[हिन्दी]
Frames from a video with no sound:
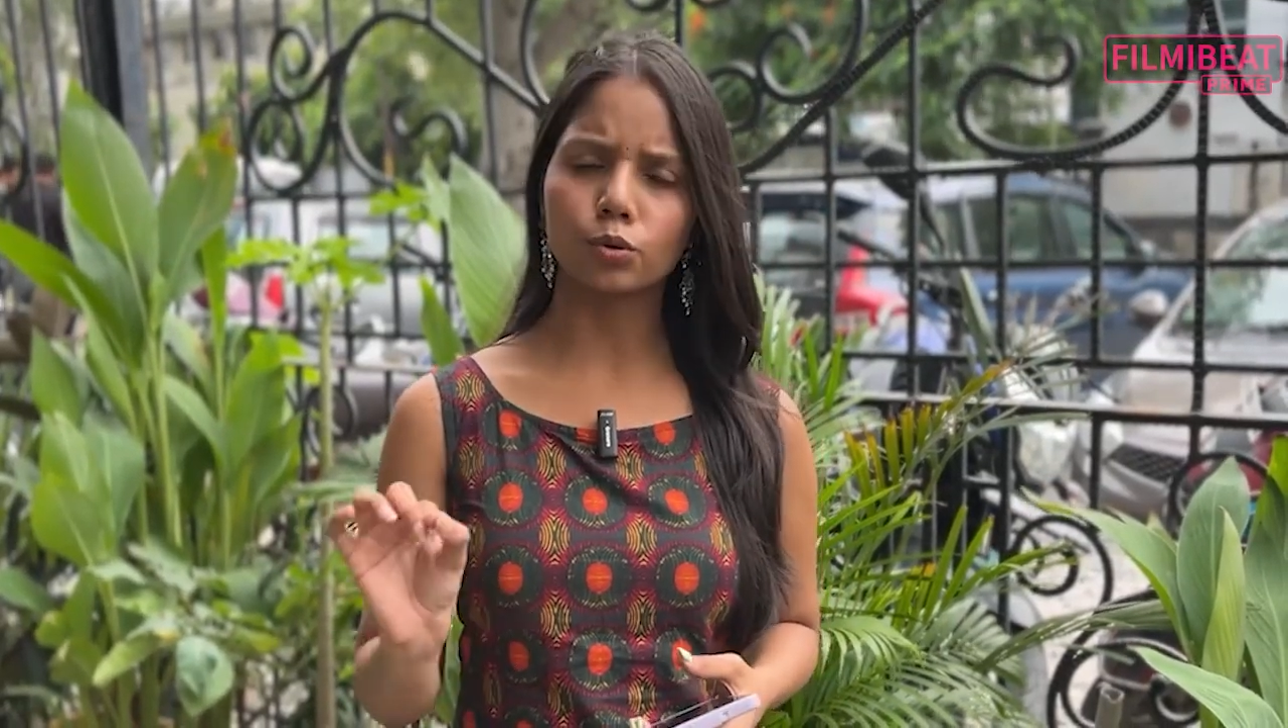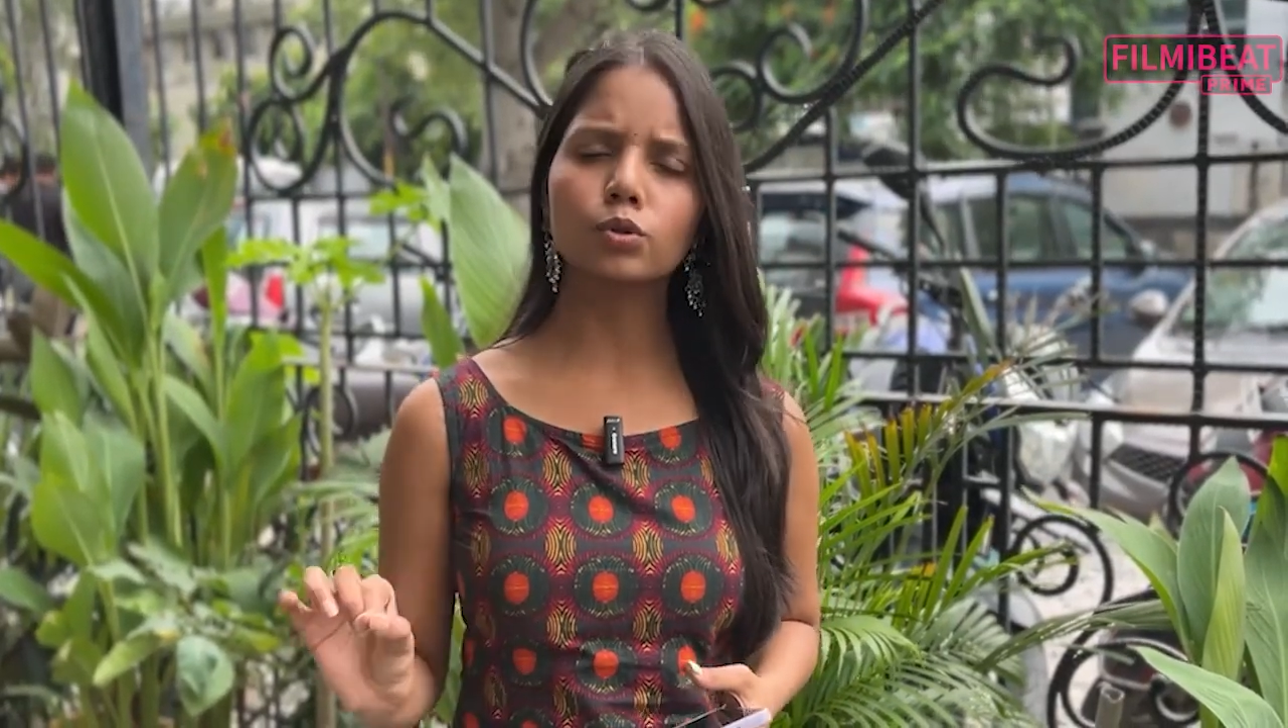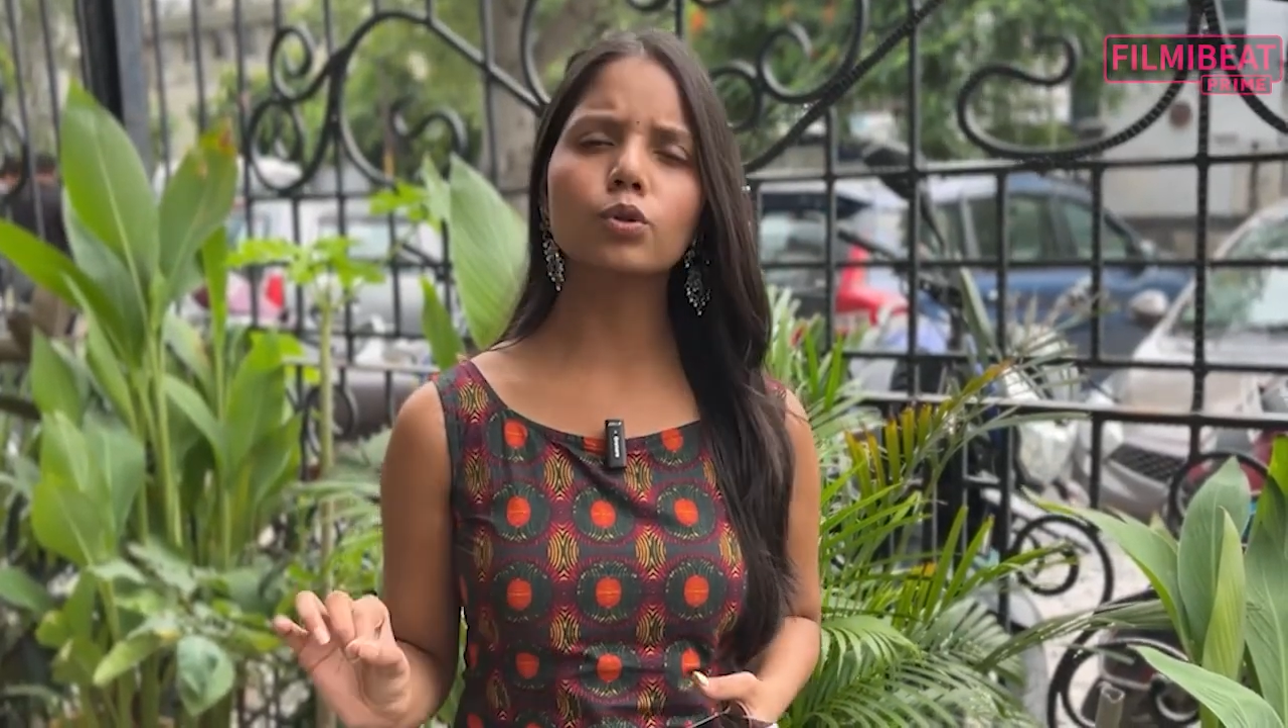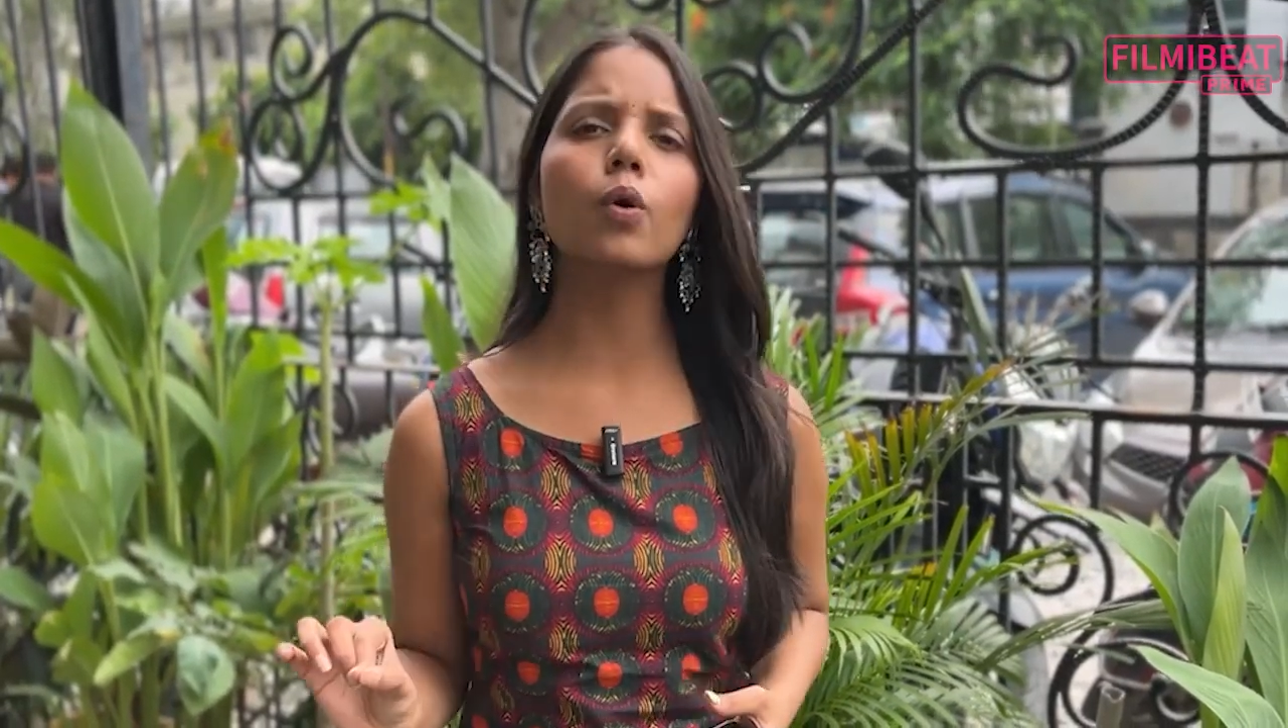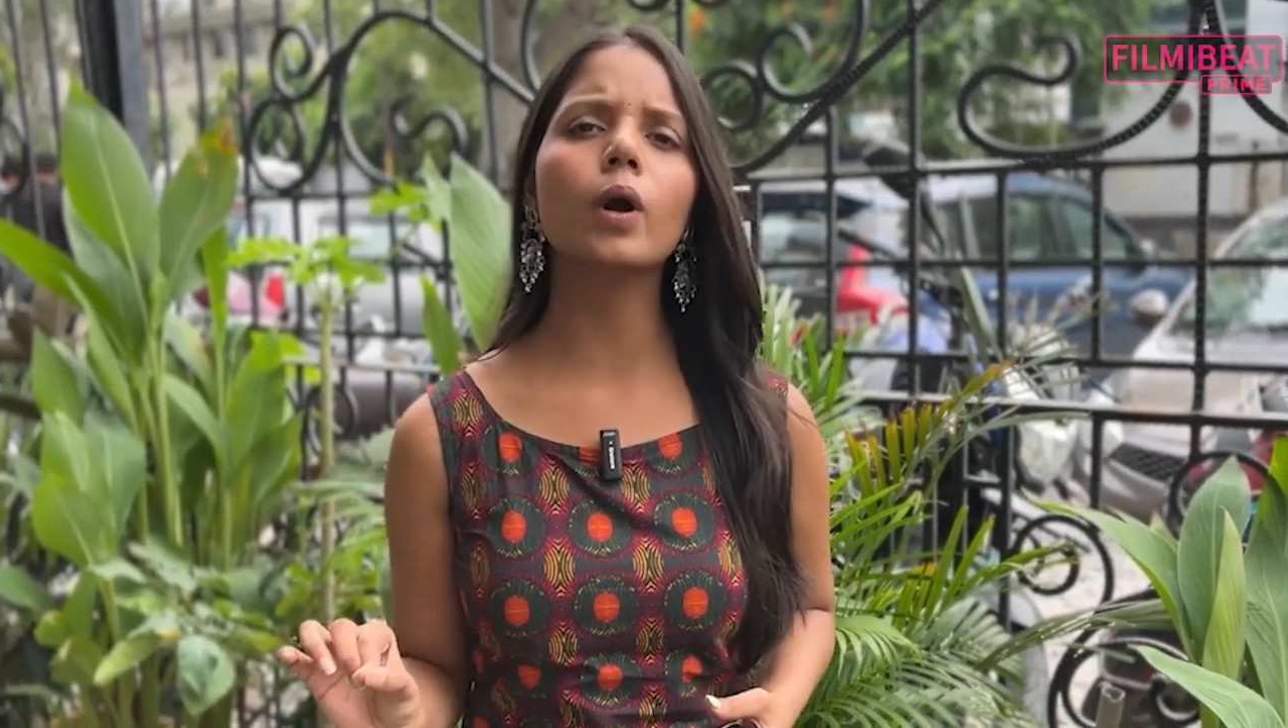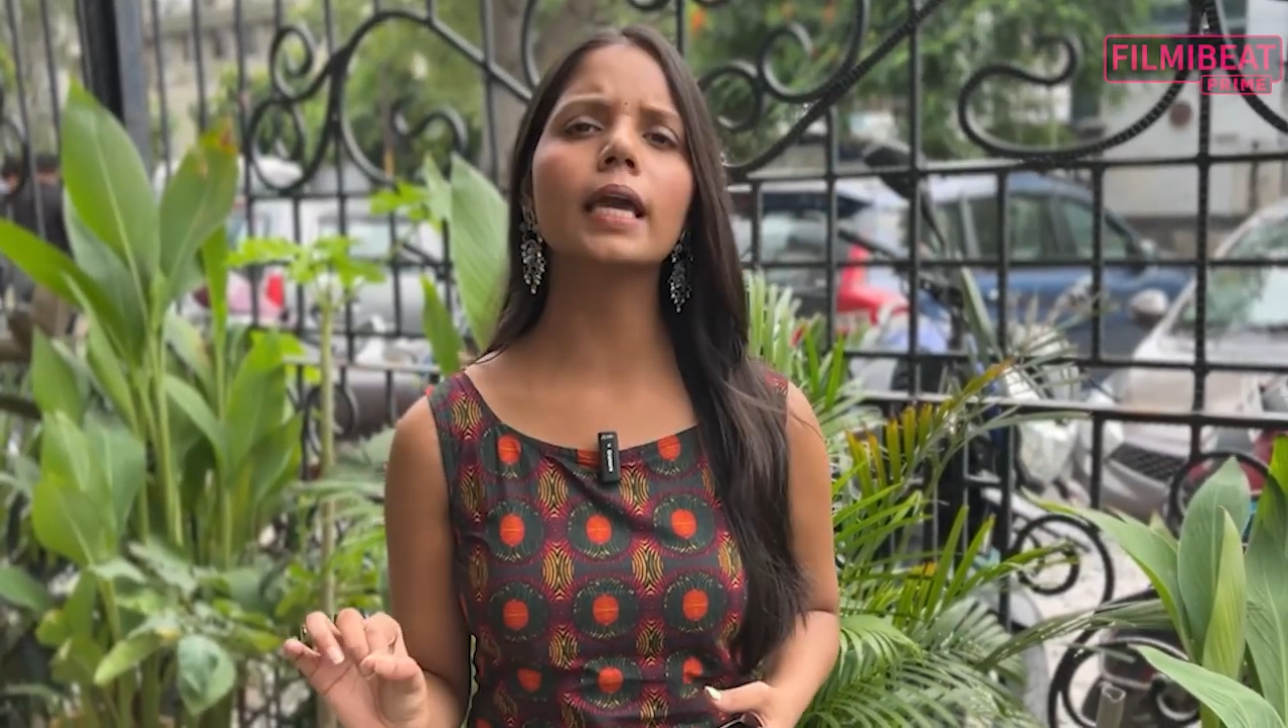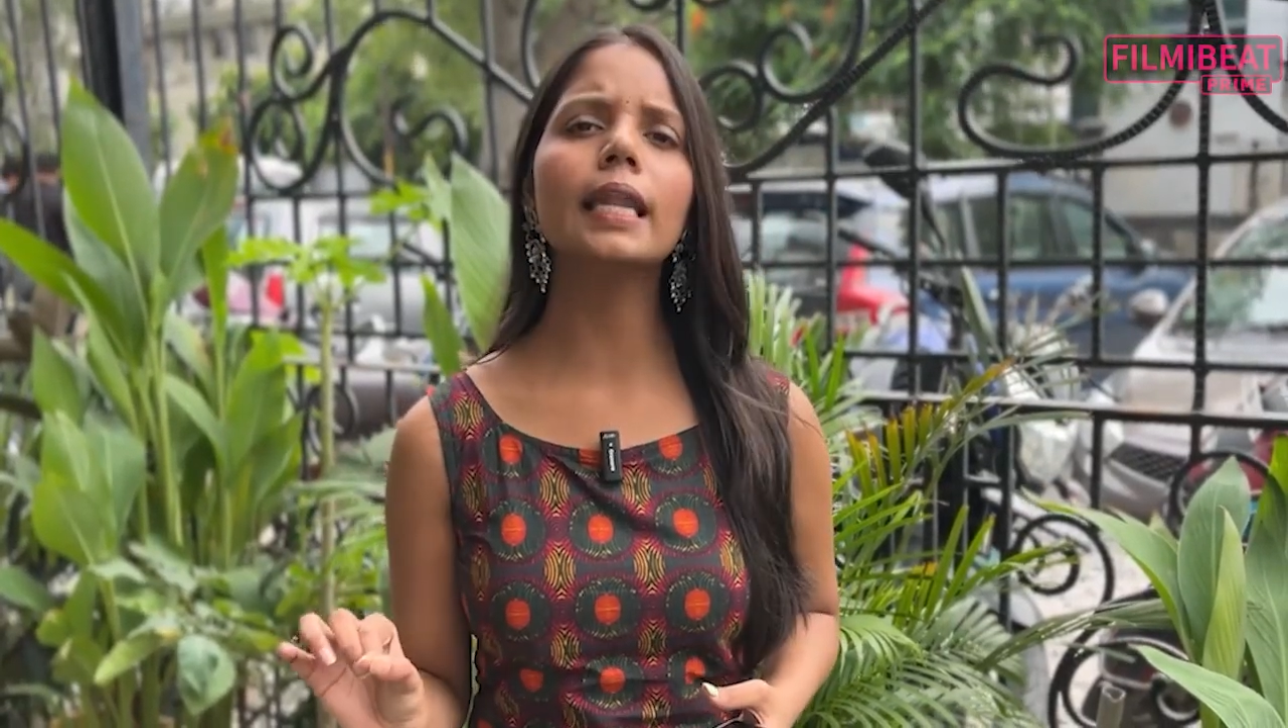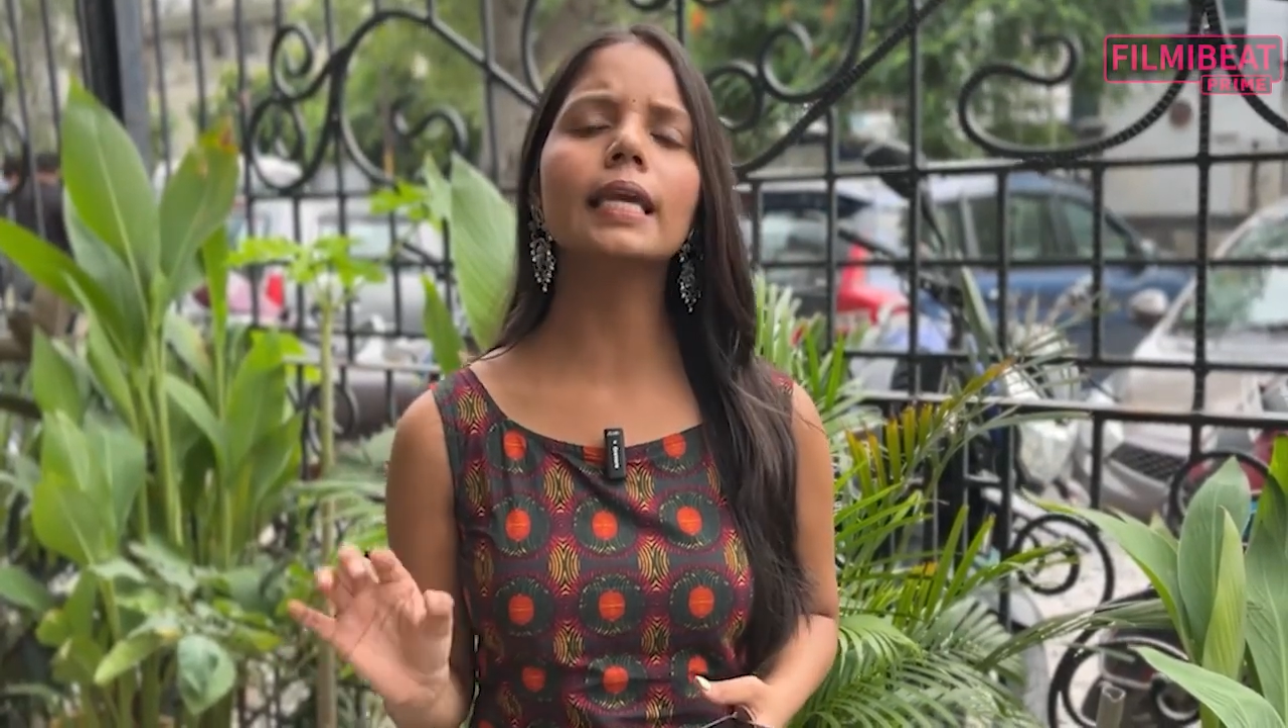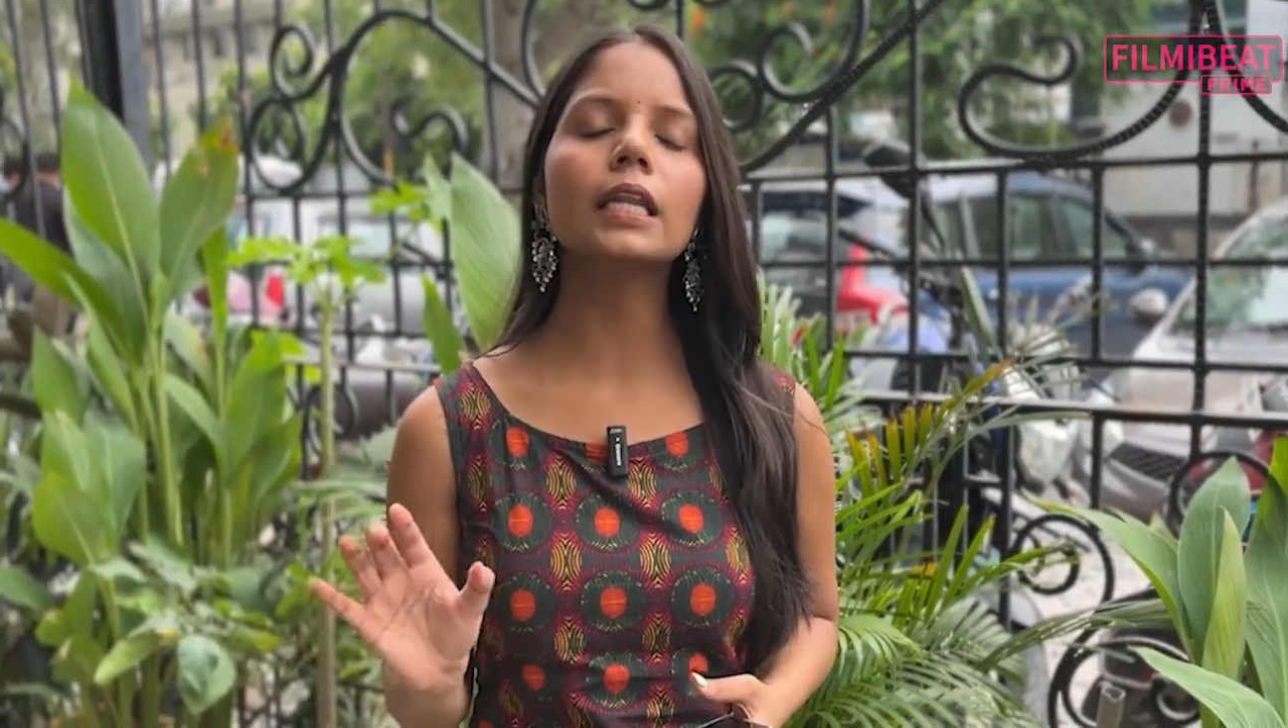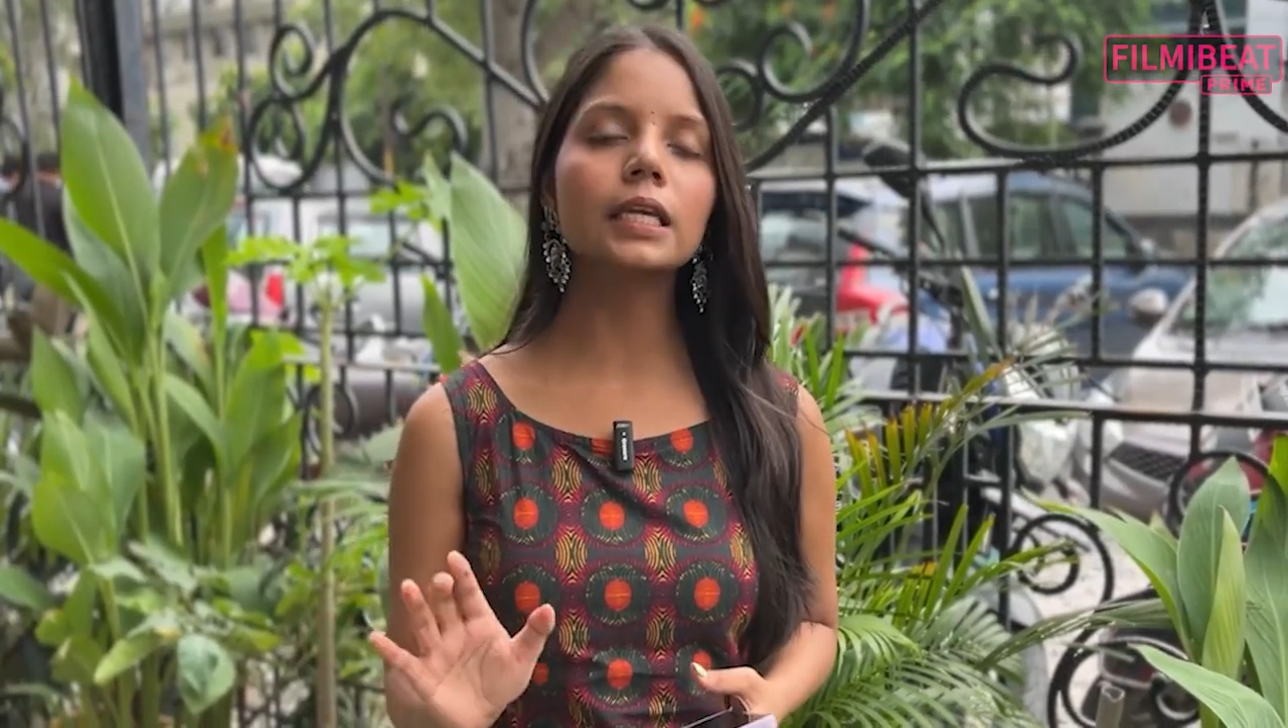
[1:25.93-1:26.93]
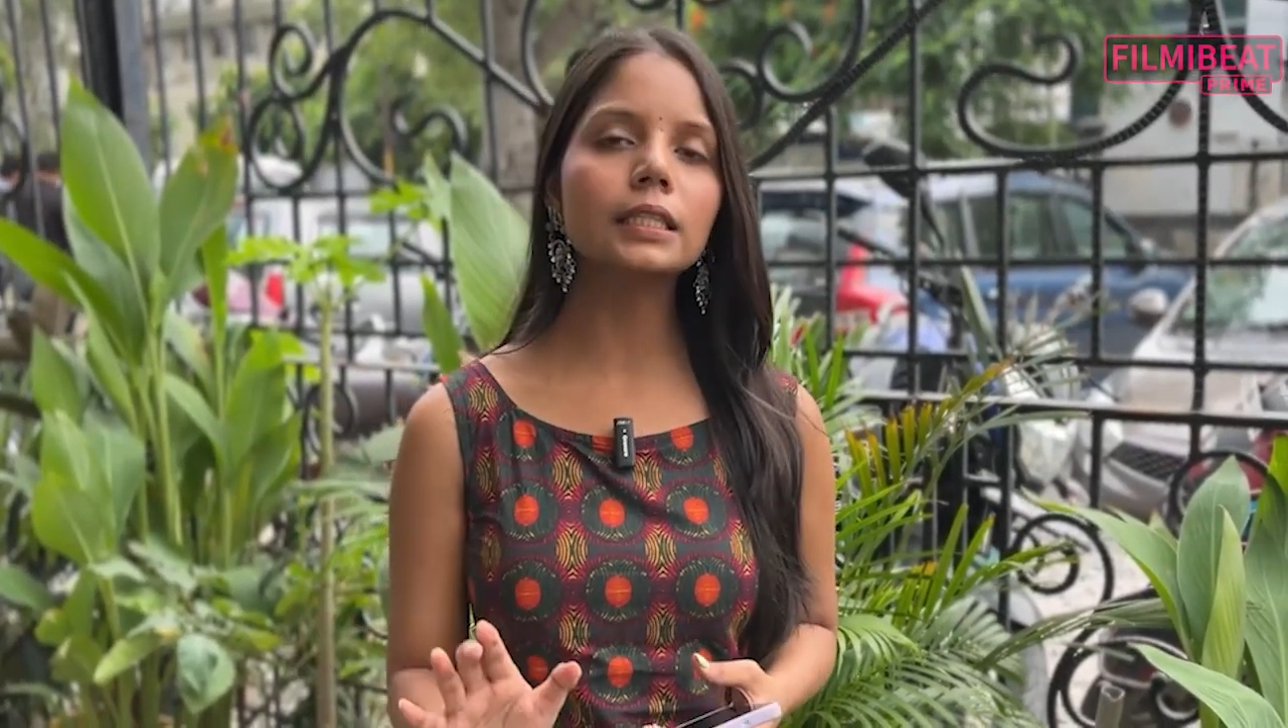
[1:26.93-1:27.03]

शुरू तो हो गई है लेकिन